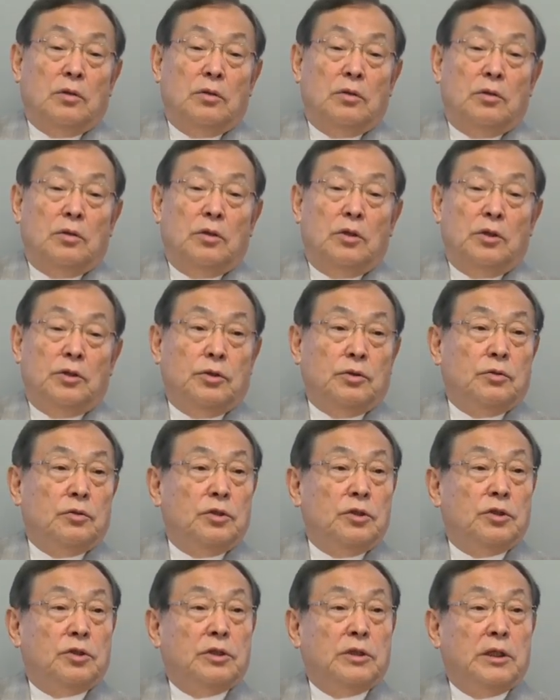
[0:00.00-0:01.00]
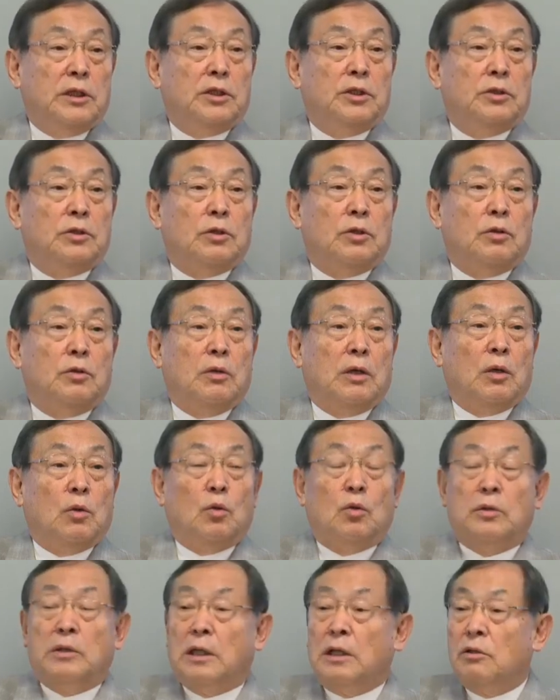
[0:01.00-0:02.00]
にじゅういっせいきっていうのは
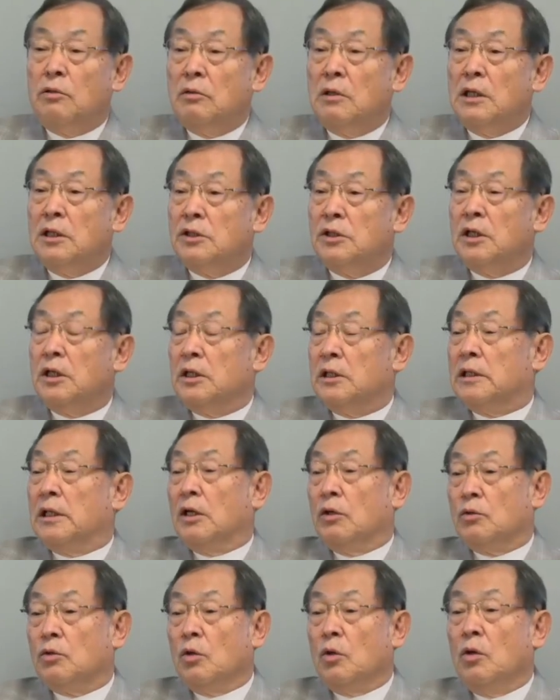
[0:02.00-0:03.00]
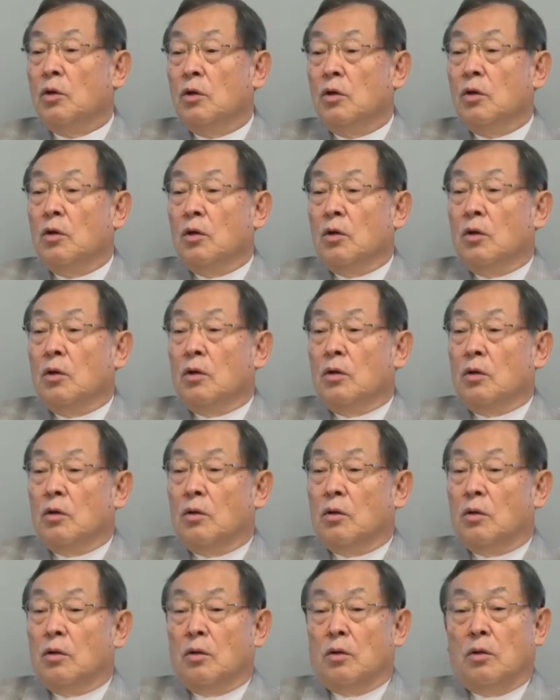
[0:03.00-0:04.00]
答えのない世紀だよ
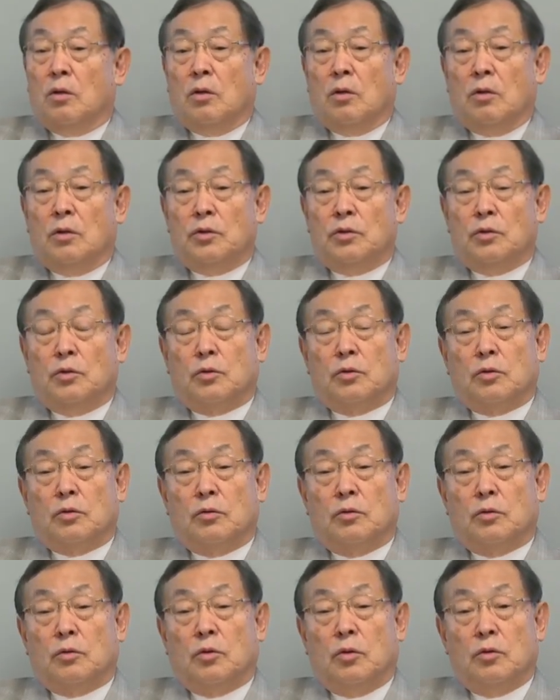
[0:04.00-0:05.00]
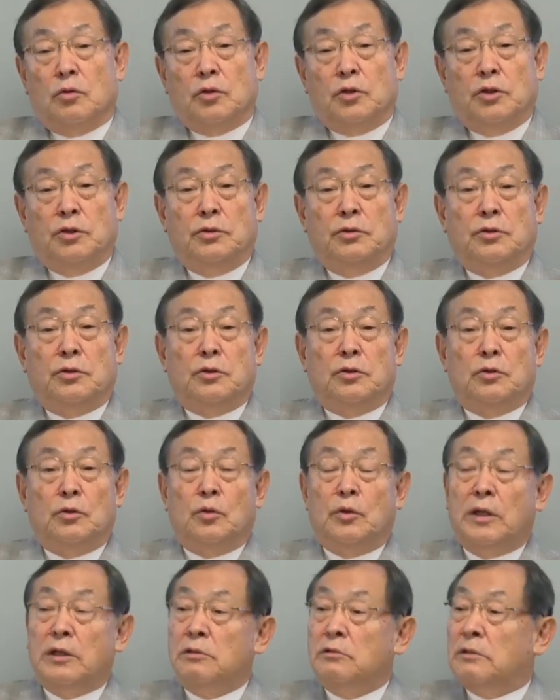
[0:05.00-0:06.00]
ということを、このきゅうじゅう
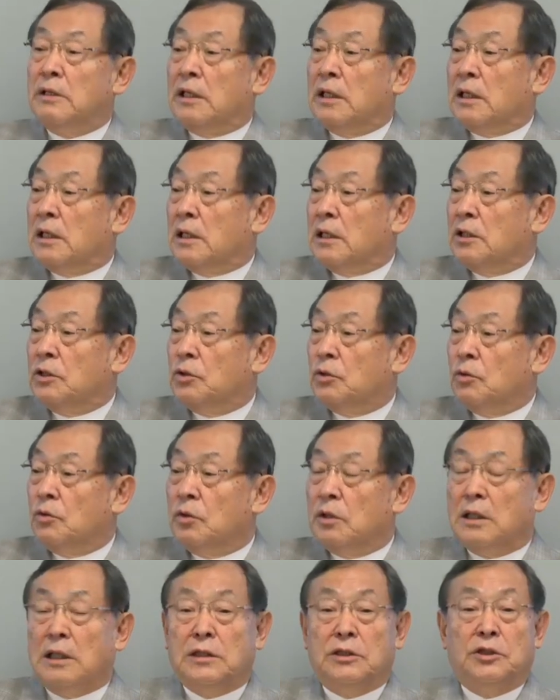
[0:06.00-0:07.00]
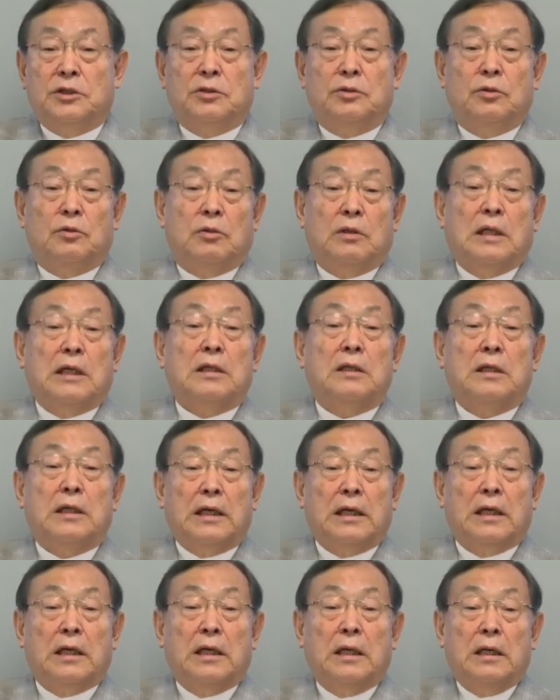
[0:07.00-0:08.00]
よねんぐらいから非常に感じるようになっ
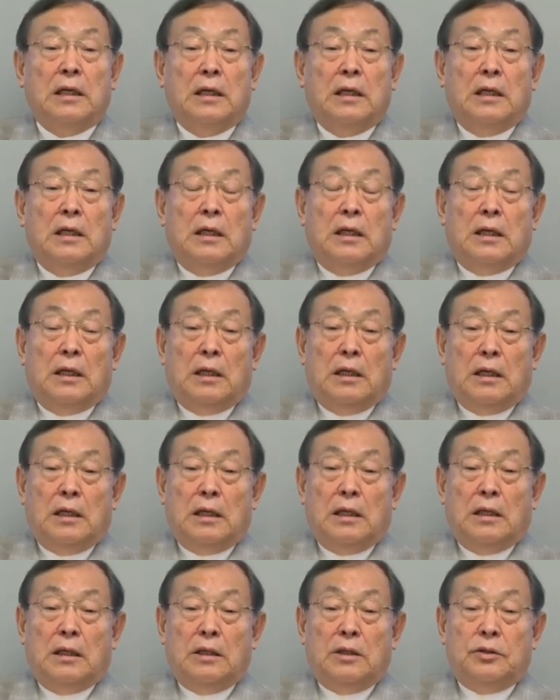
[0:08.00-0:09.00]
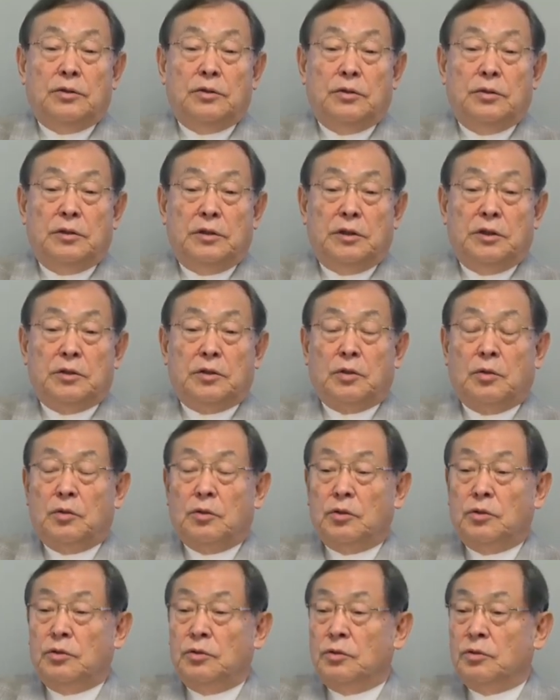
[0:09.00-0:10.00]
て、えー、ついにそ
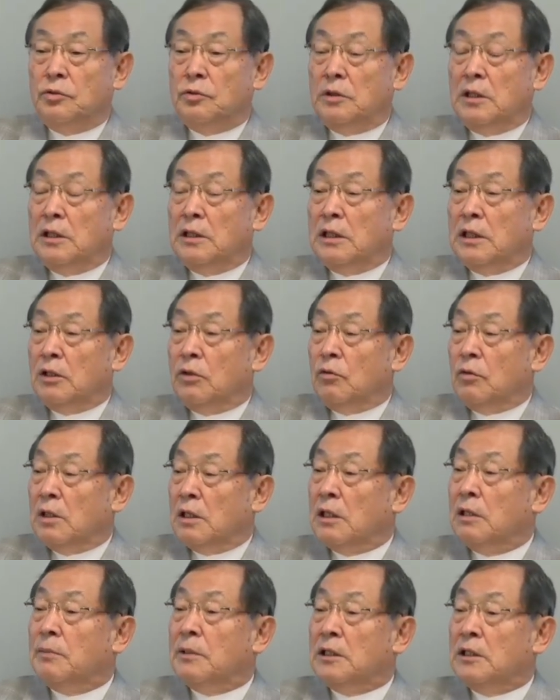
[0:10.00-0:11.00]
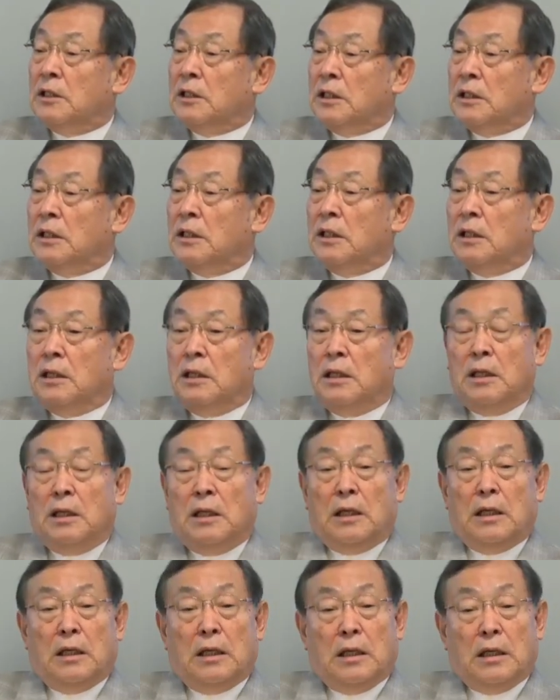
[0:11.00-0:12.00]
のきゅうじゅうねんだいの半ばに、
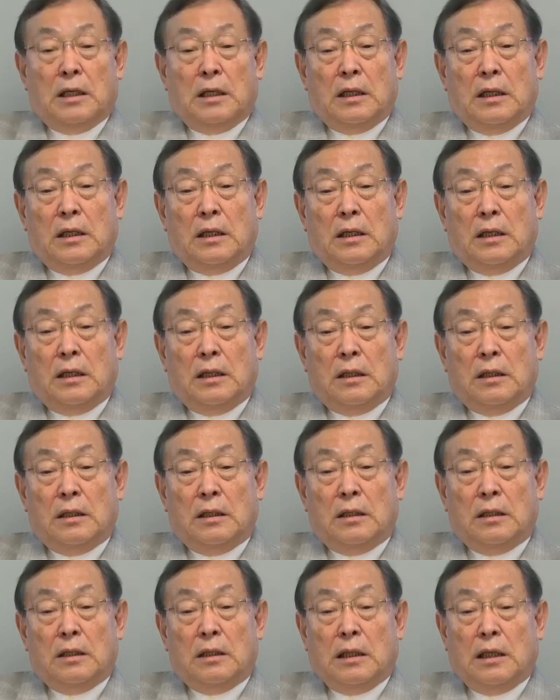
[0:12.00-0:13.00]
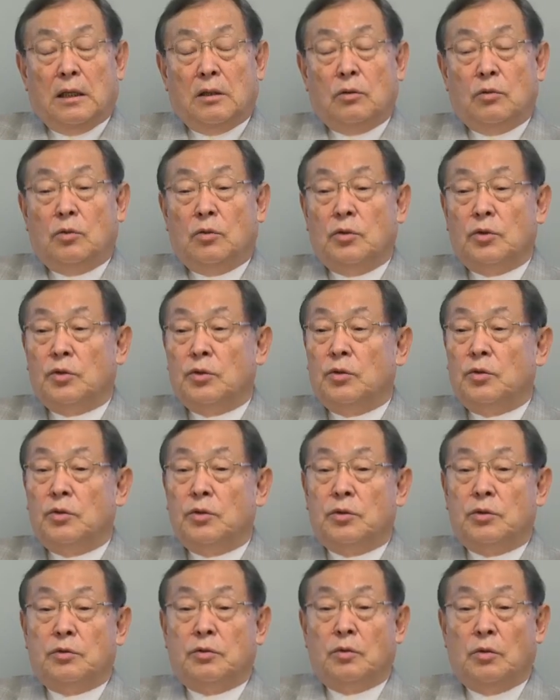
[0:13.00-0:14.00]
えー、学校教
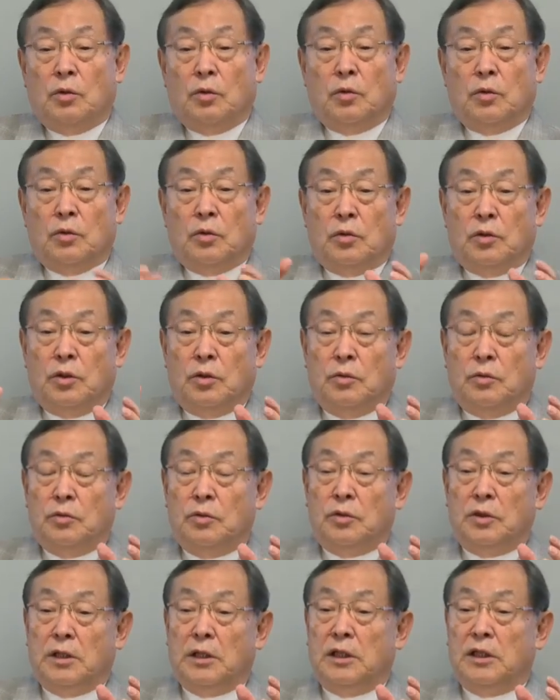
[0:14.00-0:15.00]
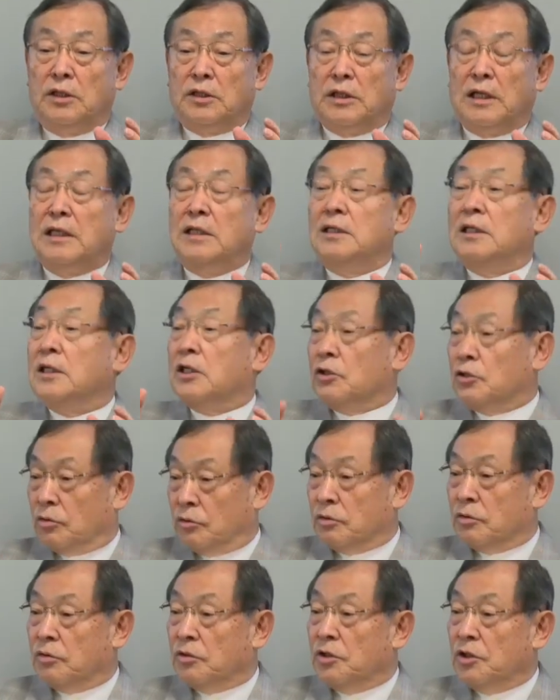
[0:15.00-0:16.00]
育を基本的に再定義す
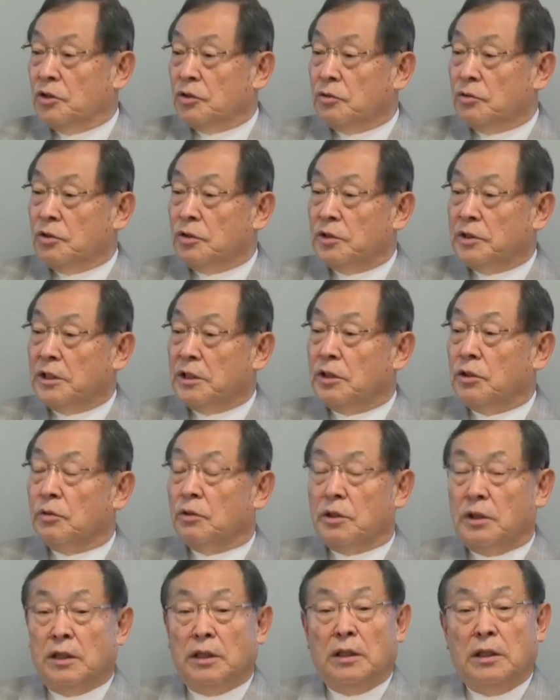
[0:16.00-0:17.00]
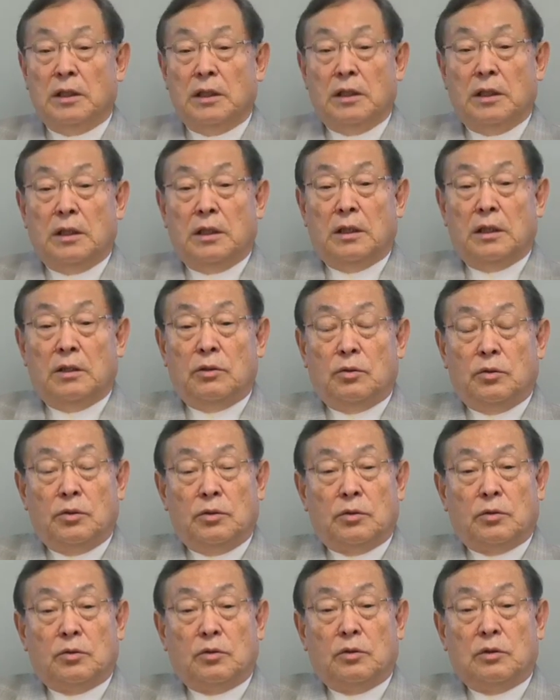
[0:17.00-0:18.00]
る、にじゅういっせいきように。どう
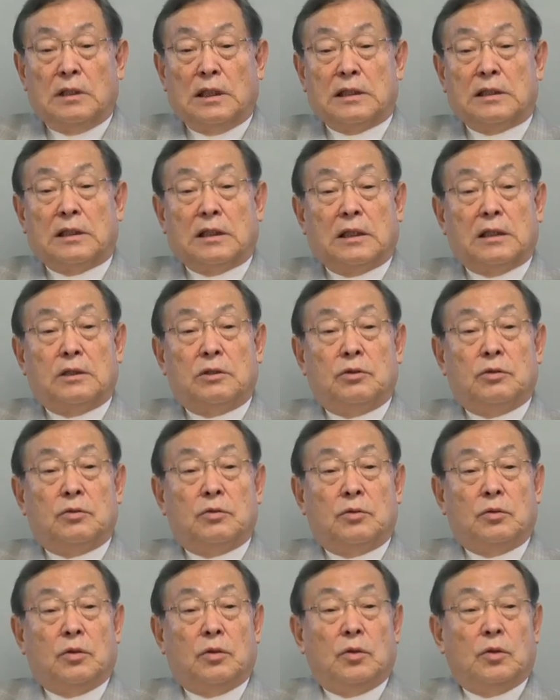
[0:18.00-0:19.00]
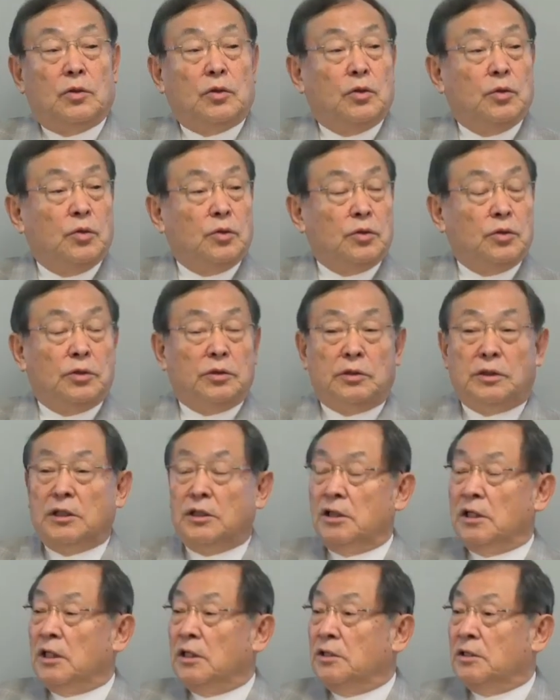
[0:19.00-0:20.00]
いうことになったかっていうと、教室で
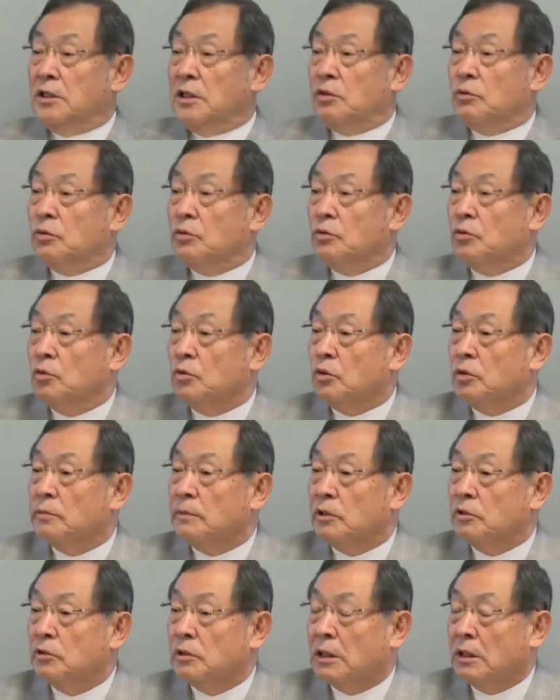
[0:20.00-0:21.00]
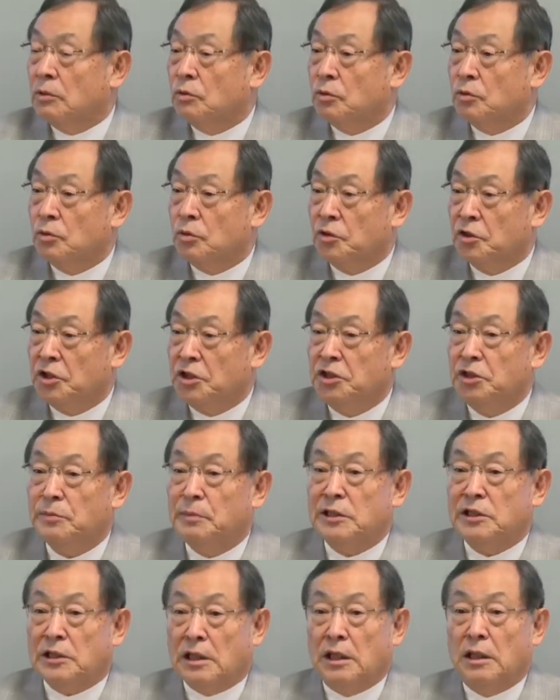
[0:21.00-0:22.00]
先生という言葉を使うことを禁じ
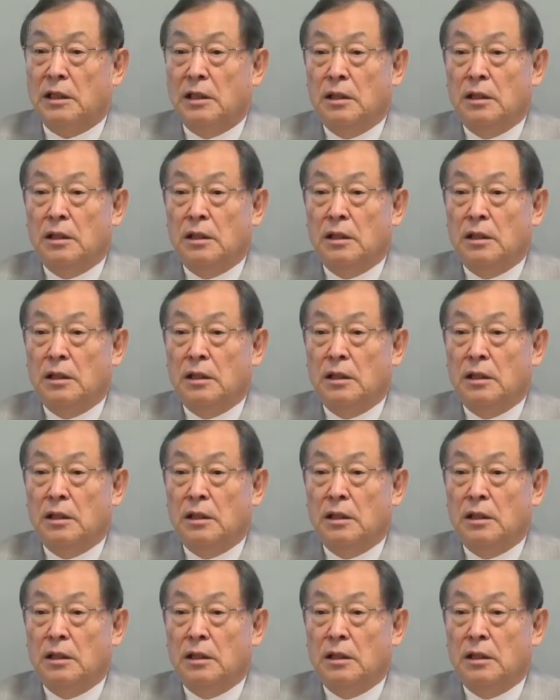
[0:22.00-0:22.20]
ました。